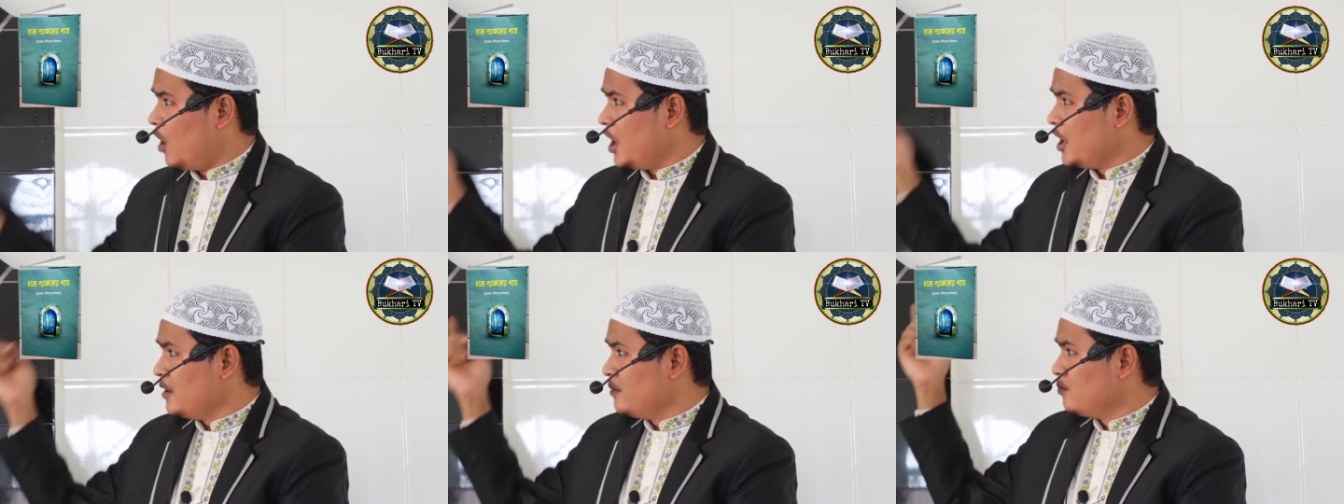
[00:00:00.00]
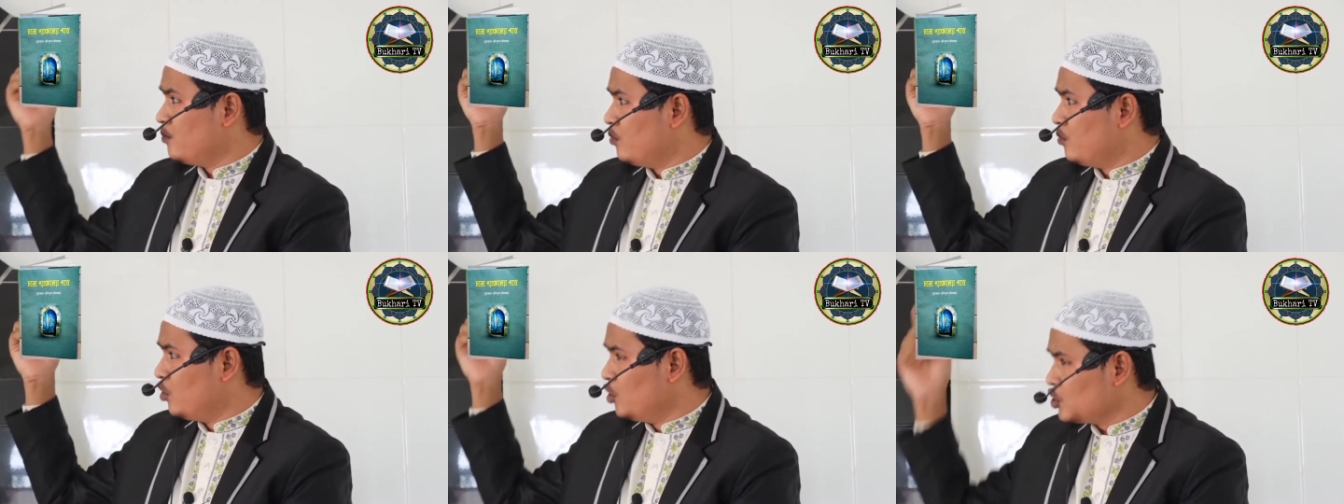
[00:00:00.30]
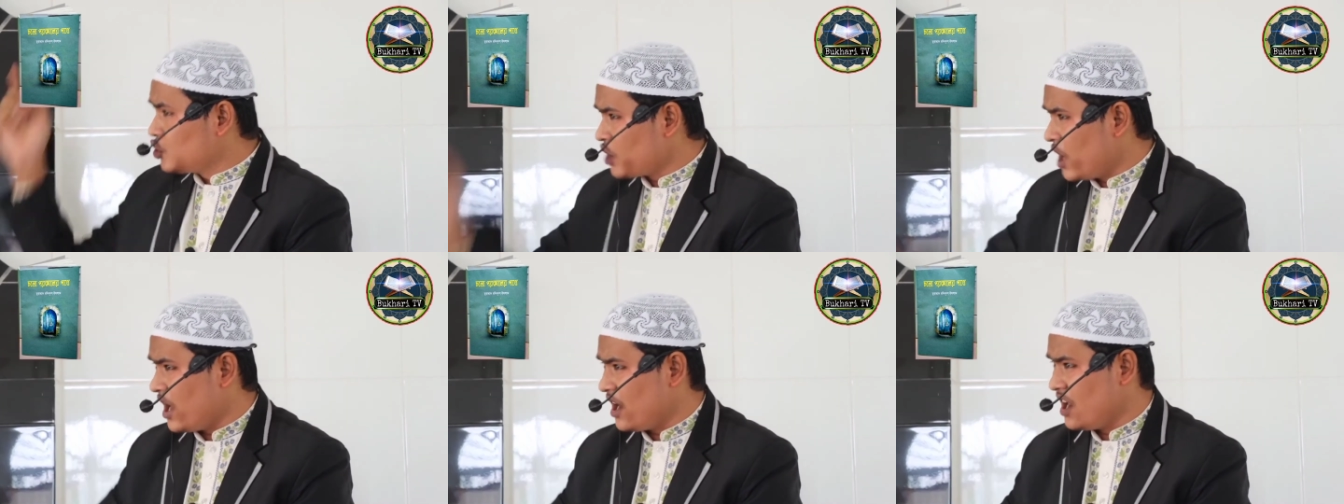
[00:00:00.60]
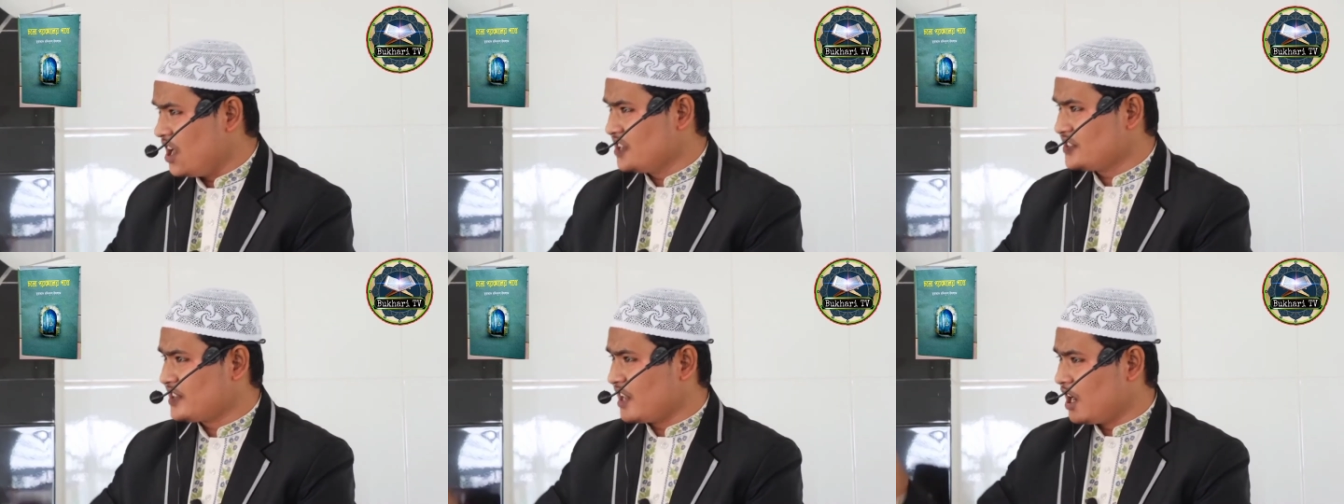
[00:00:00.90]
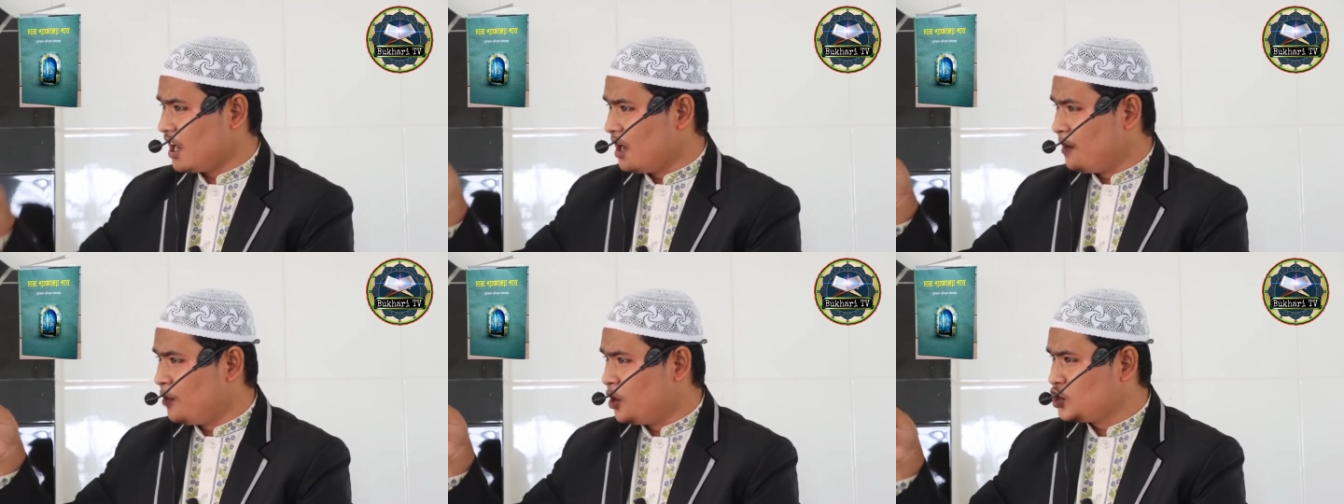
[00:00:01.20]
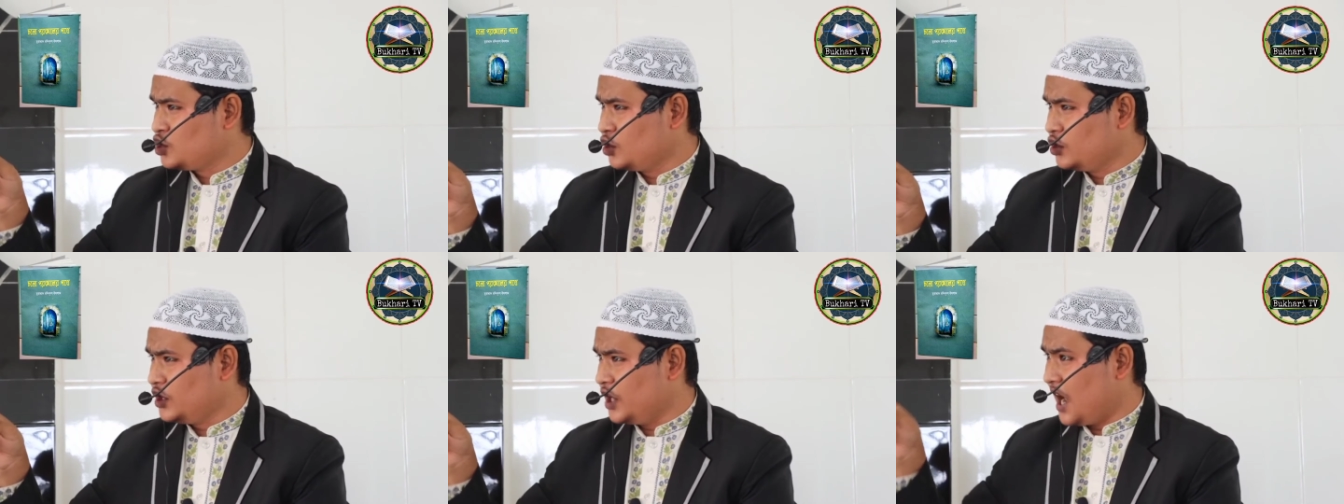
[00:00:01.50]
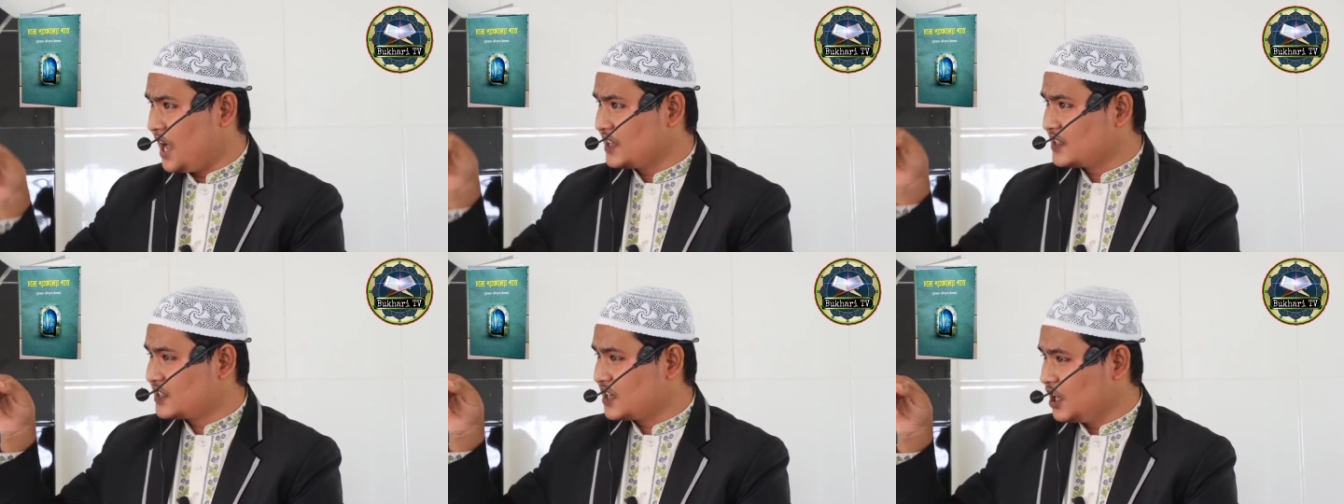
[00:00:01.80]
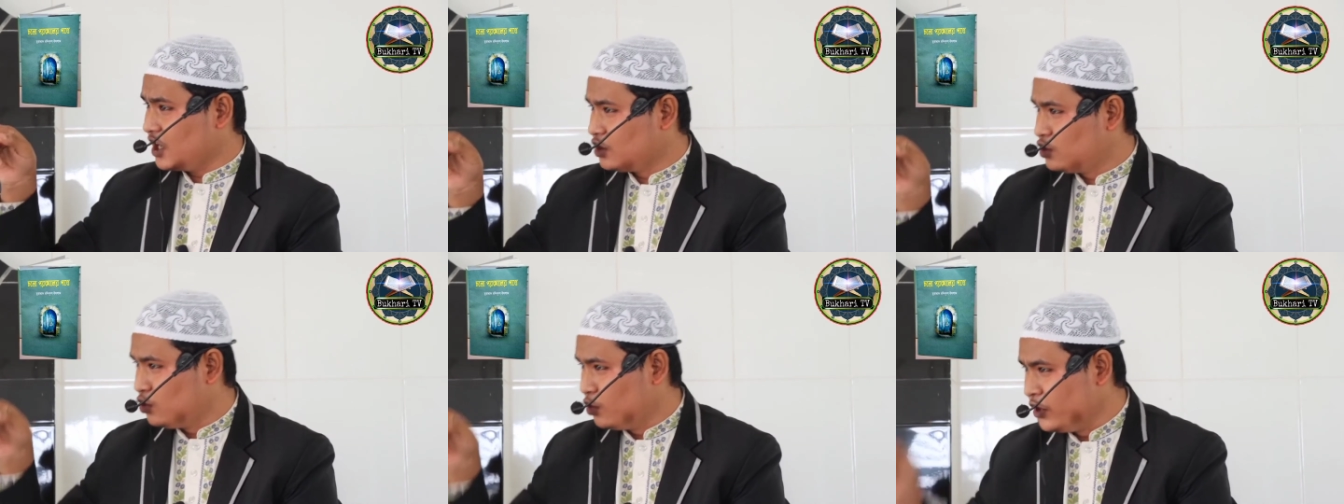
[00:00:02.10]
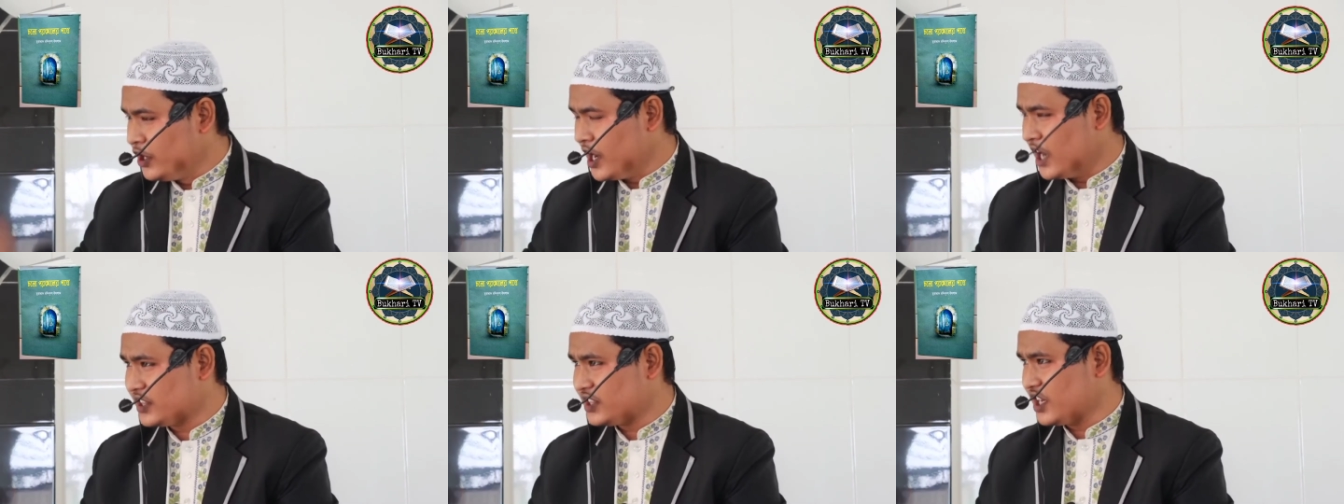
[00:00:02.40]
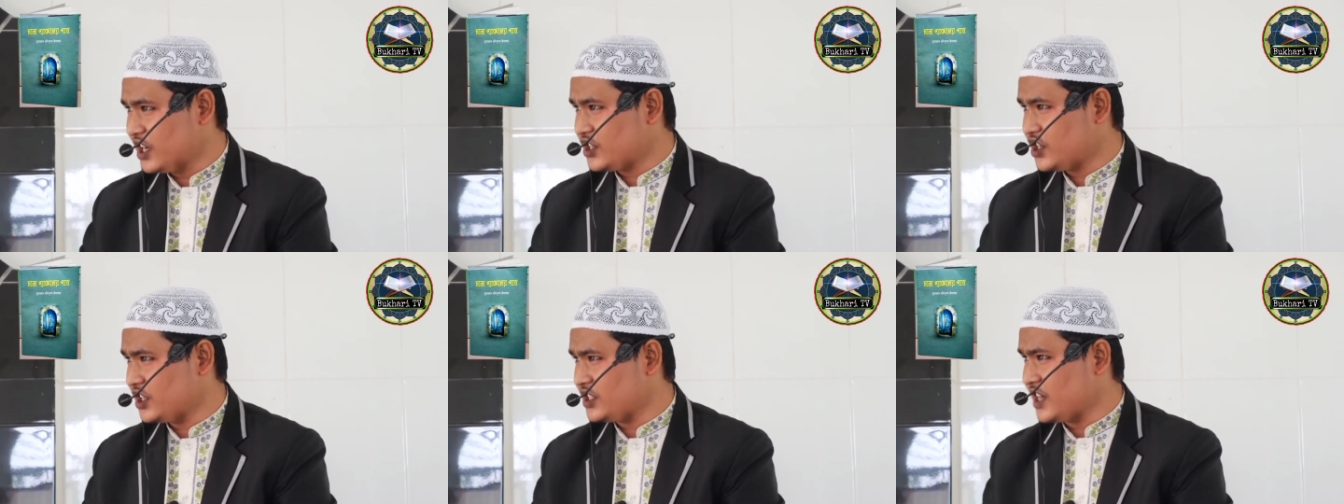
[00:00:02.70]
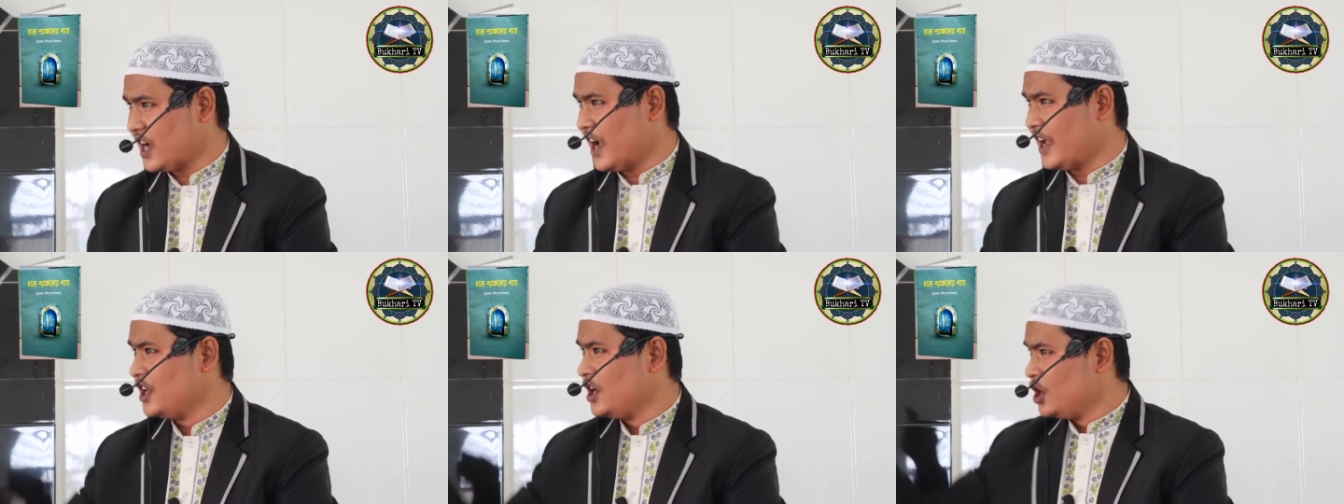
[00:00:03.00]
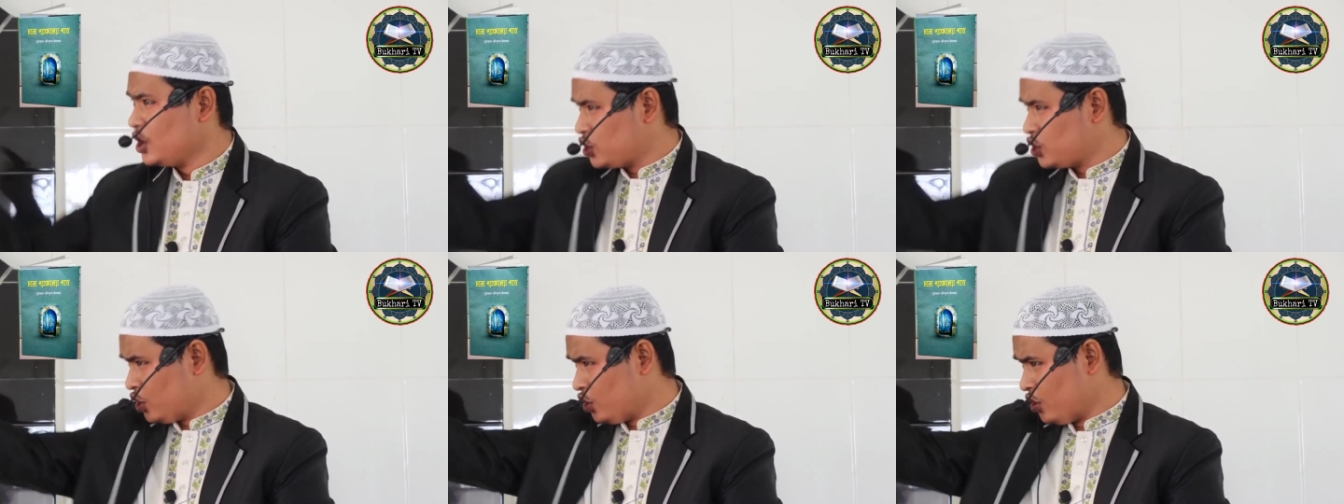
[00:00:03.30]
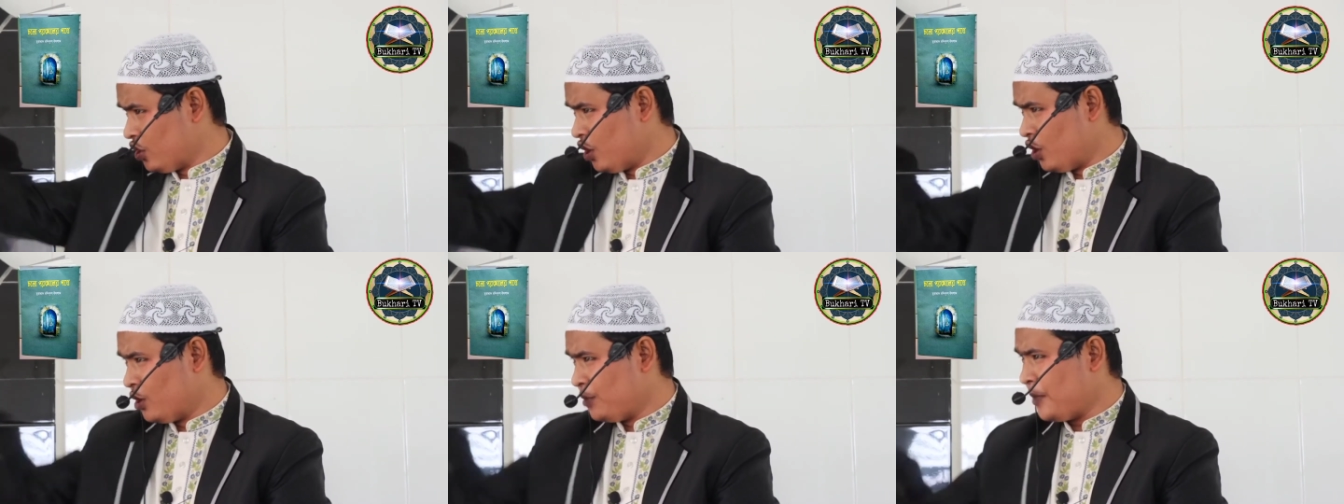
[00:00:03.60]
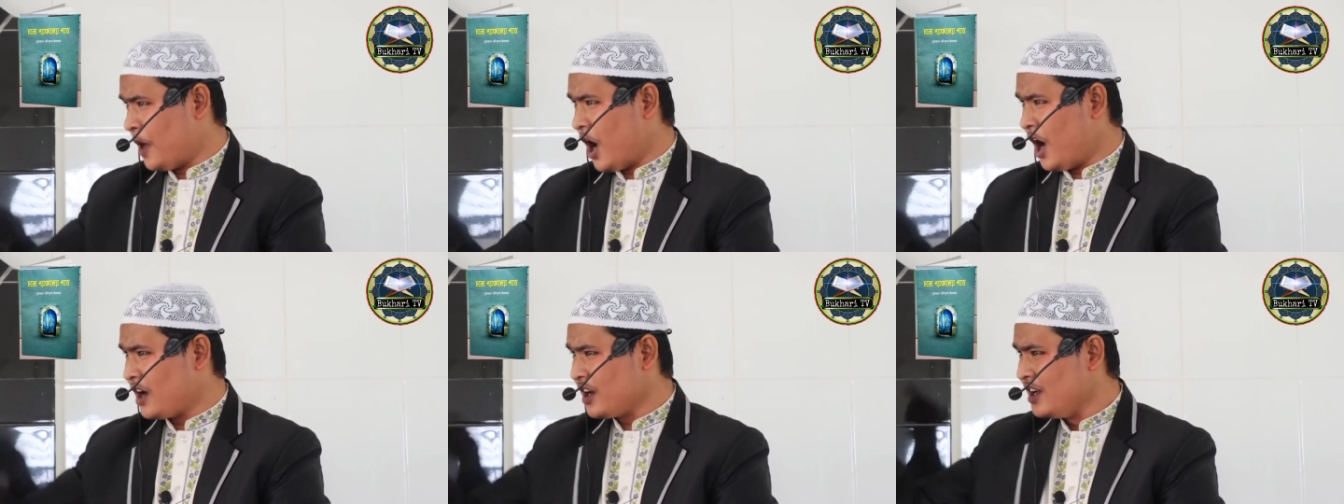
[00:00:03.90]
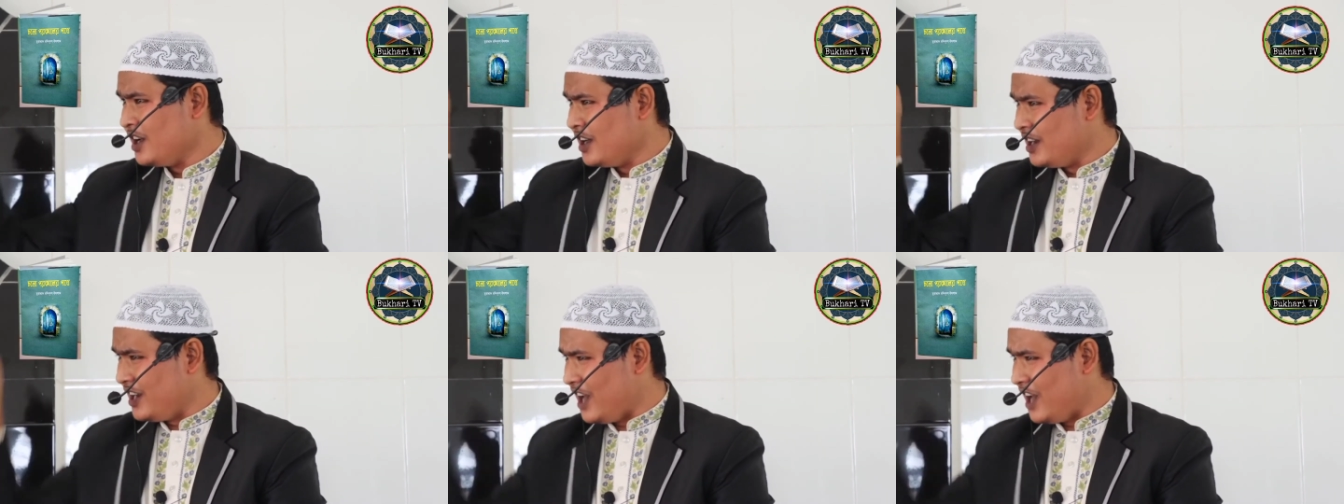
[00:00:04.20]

ওই মুসা আলাইসাল্লামও যদি আজকে দুনিয়াতে এসে যায় শোনো উমর